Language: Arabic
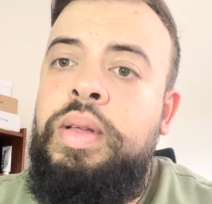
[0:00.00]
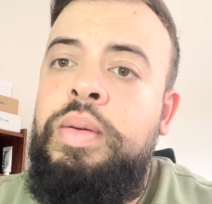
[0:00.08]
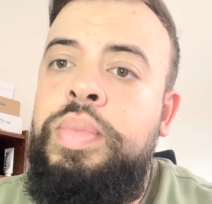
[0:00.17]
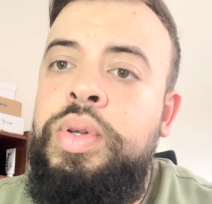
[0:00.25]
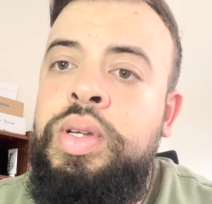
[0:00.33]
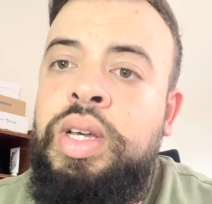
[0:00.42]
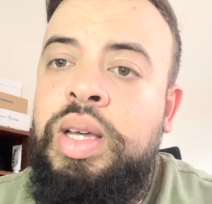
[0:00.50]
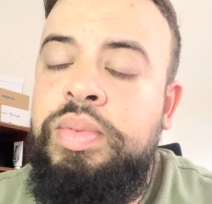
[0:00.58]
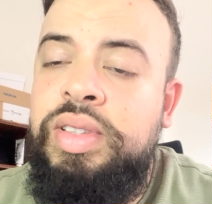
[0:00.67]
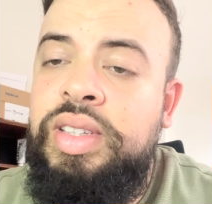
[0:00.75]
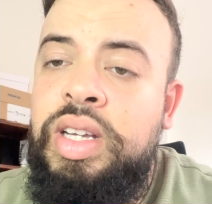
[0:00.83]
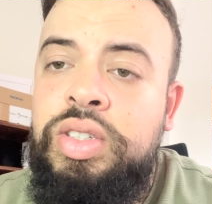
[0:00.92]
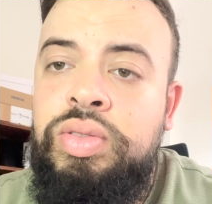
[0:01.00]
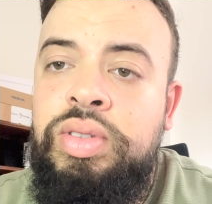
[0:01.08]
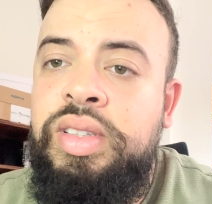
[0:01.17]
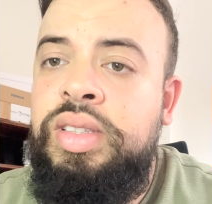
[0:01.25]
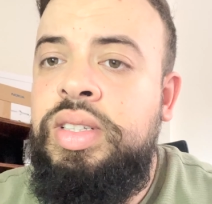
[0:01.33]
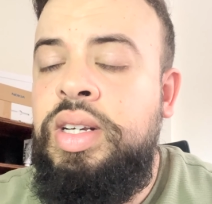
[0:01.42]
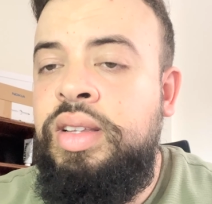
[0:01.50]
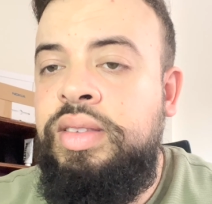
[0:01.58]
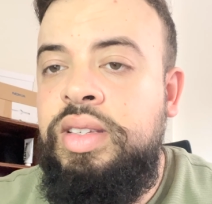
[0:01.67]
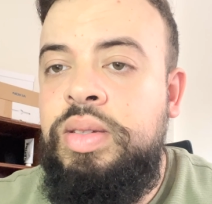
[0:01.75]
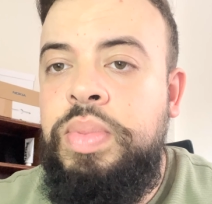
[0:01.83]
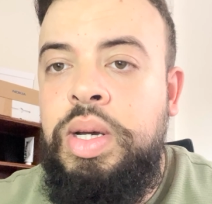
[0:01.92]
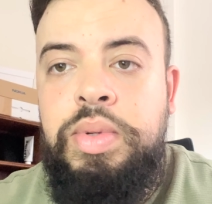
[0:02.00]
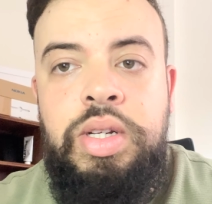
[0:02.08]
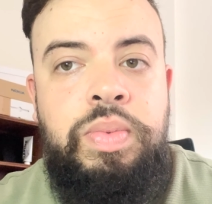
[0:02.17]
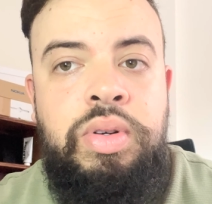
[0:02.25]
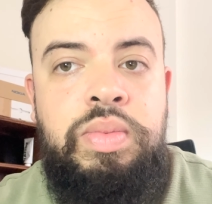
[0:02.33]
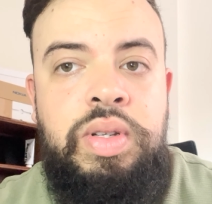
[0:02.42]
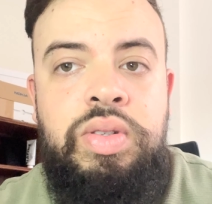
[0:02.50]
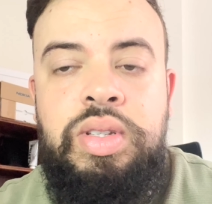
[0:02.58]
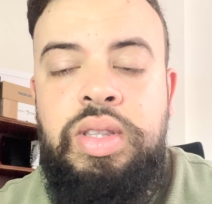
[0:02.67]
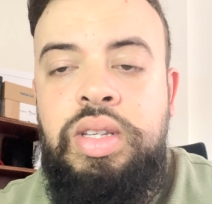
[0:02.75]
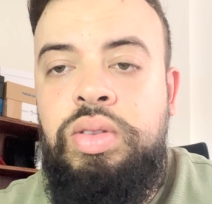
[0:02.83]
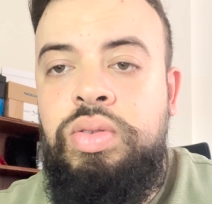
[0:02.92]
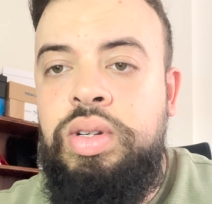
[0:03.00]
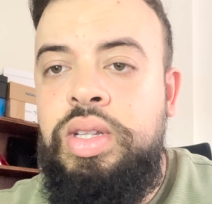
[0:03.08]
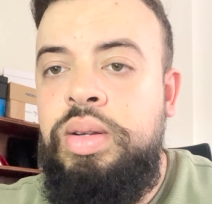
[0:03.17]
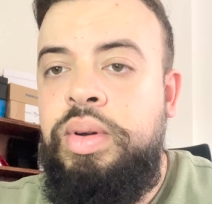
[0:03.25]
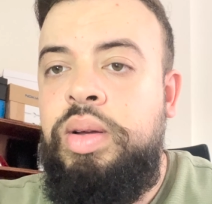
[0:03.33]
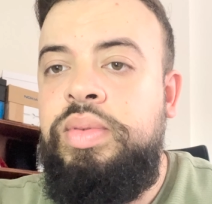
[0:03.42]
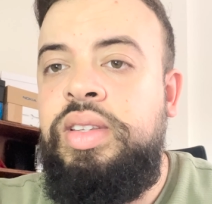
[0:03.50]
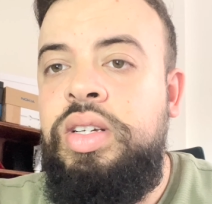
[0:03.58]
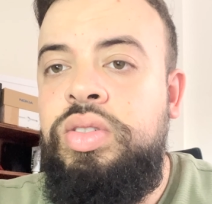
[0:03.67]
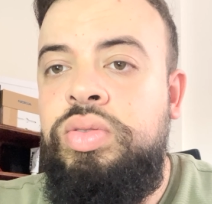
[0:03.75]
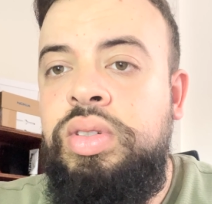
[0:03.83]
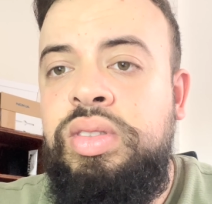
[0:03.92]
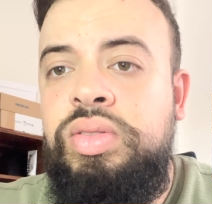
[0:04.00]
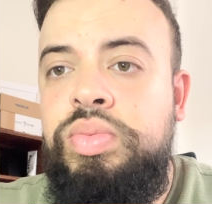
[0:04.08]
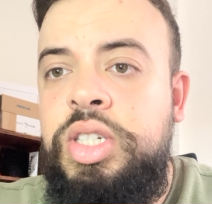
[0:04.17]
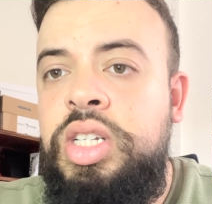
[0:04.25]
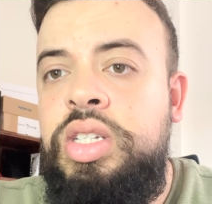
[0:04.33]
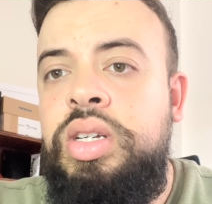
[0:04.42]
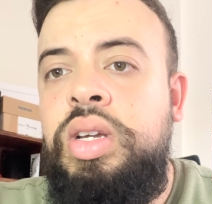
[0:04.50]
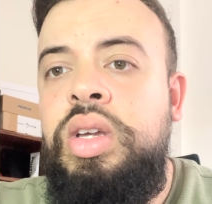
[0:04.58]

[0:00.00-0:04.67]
ب 15 ونص تكلاسيت بارمي لو بروميي شديت الدوك ديالي ب 15 ونص مشيت